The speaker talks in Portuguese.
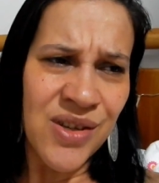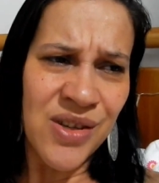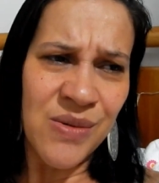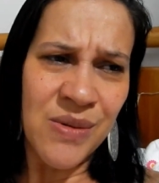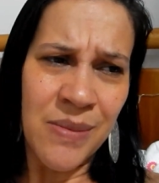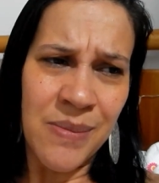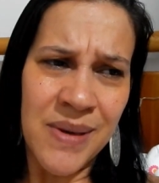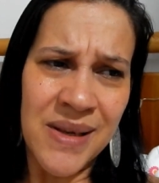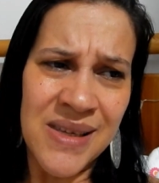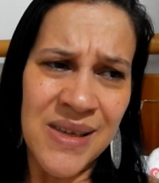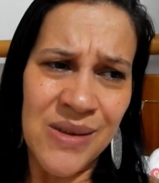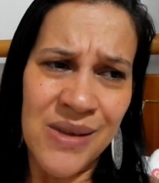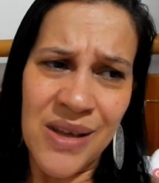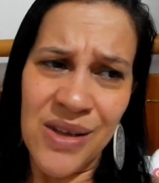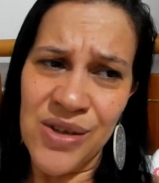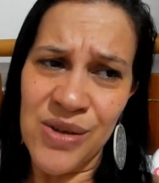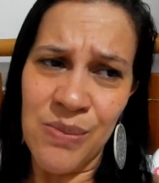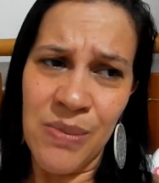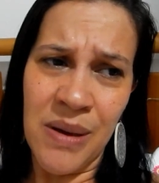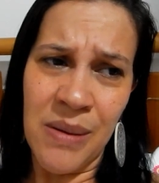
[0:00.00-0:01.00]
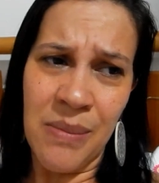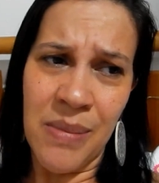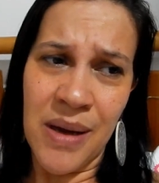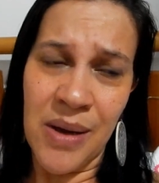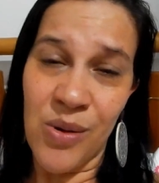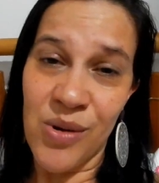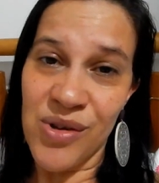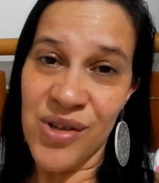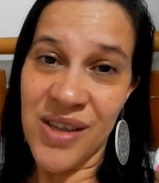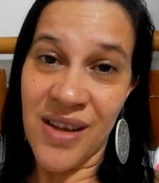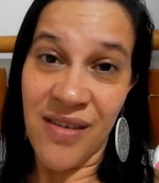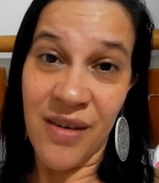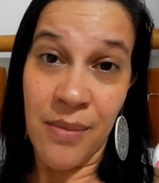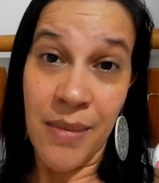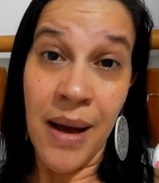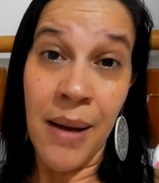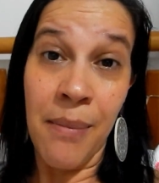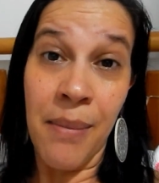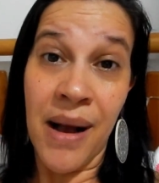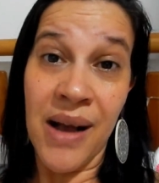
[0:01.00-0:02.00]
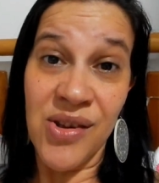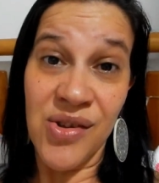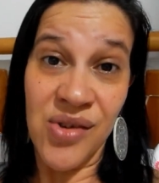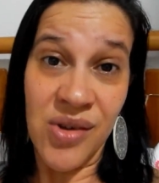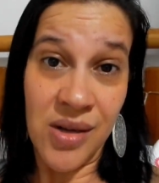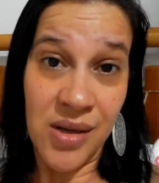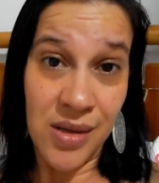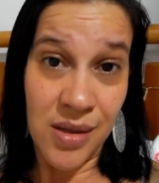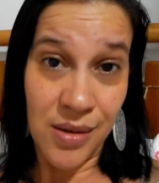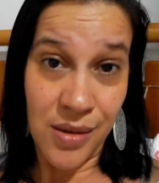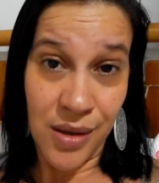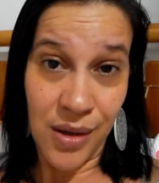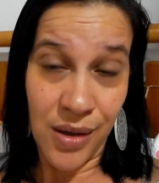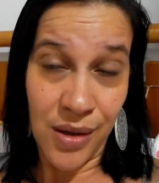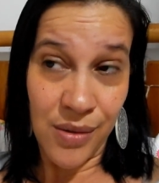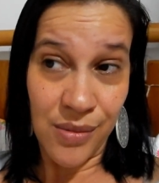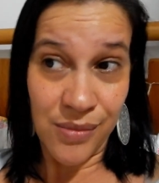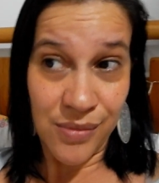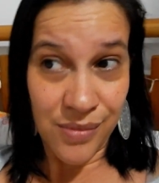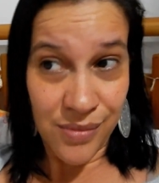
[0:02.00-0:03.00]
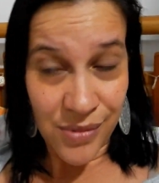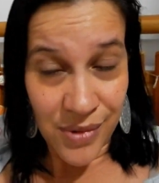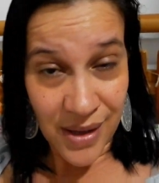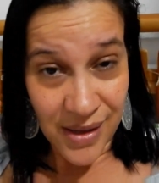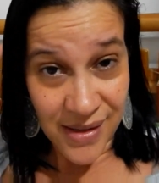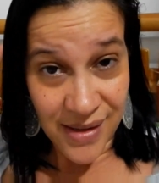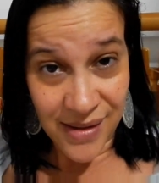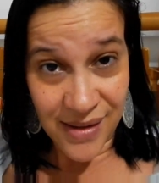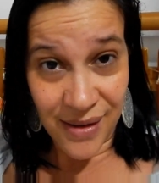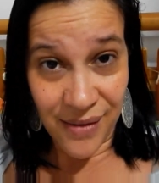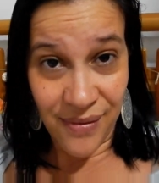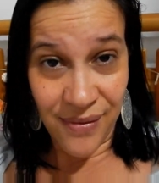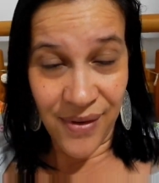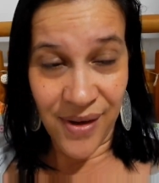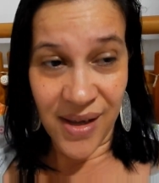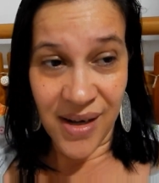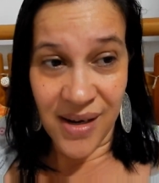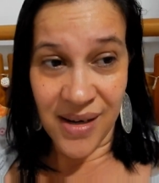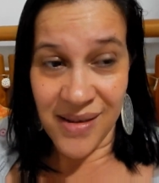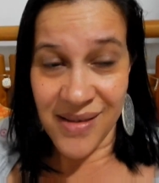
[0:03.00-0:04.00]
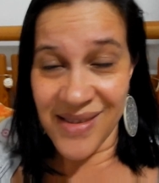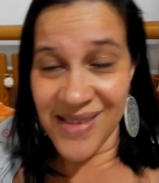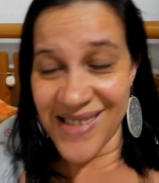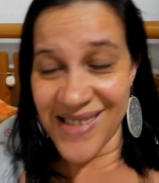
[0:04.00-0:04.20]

Gente, minha pressão tá de bebê. Hoje tava mais baixo ainda que na sexta-feira.